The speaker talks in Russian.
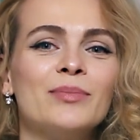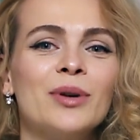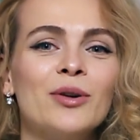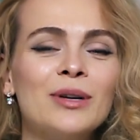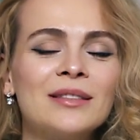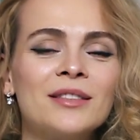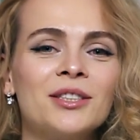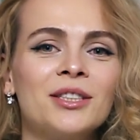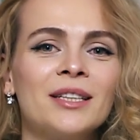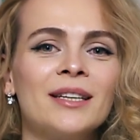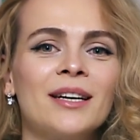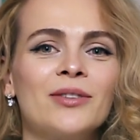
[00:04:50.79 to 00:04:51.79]

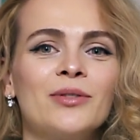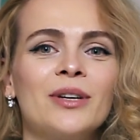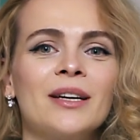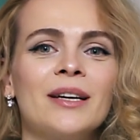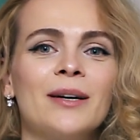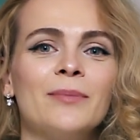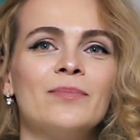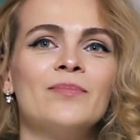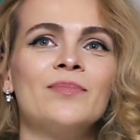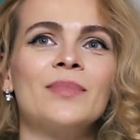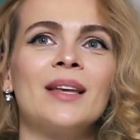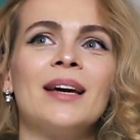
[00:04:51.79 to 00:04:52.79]
блесточки, которые
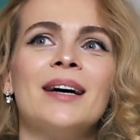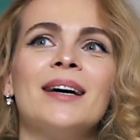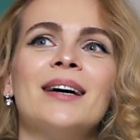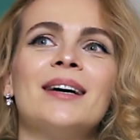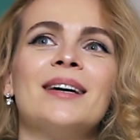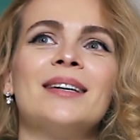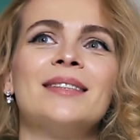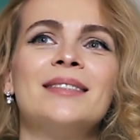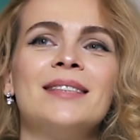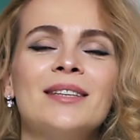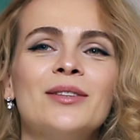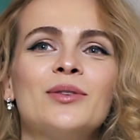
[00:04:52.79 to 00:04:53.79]
э,
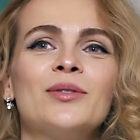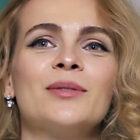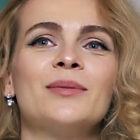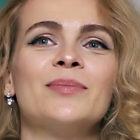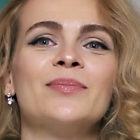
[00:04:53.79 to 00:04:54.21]
делают